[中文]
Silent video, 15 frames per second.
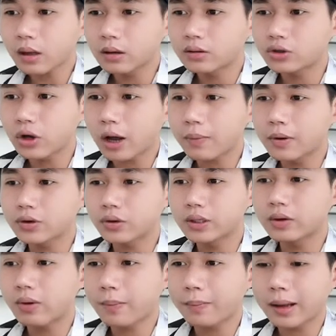就好比说
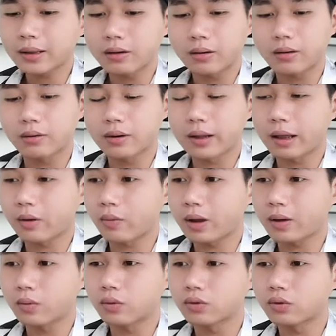一万八到两
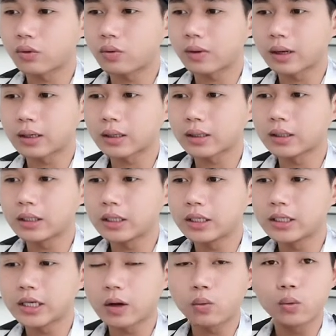万，我托管了一
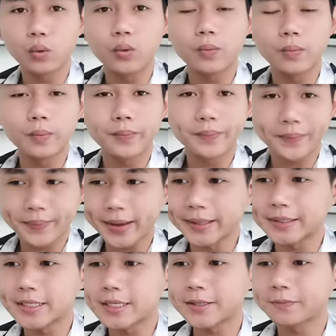千五美
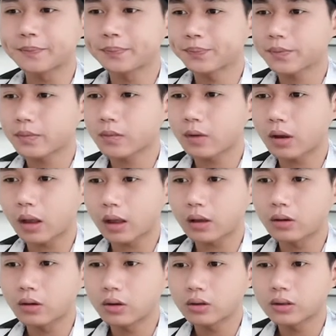金，啊，
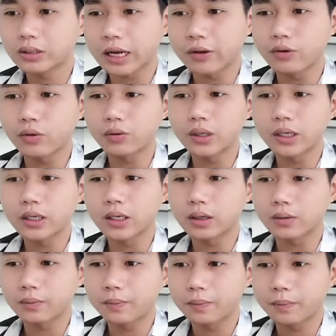采用一个
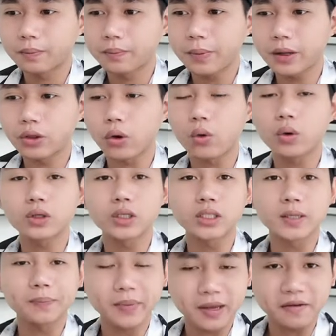背投或者
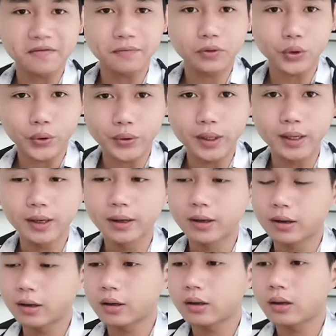是平推。
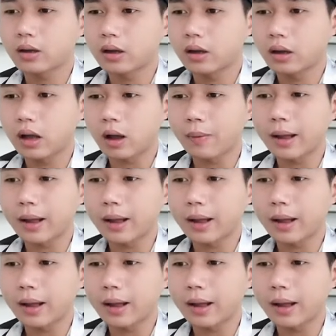好